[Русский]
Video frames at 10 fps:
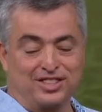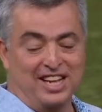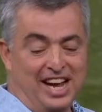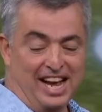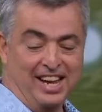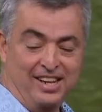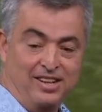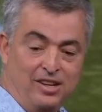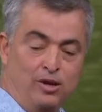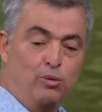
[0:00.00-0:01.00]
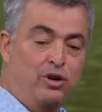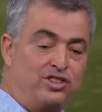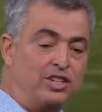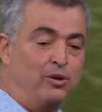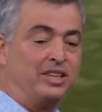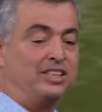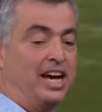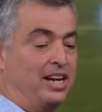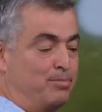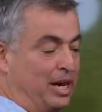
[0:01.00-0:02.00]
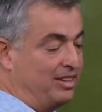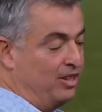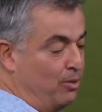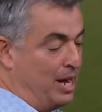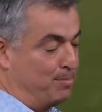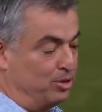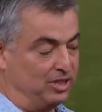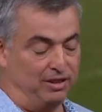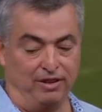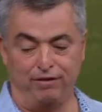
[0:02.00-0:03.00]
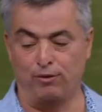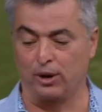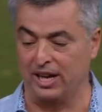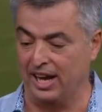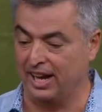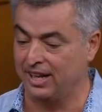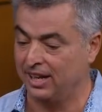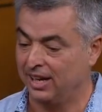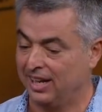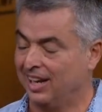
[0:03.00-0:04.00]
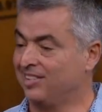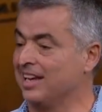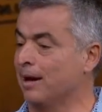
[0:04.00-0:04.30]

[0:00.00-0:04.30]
По его словам, у Apple есть сформировавшаяся команда профессионалов, для которых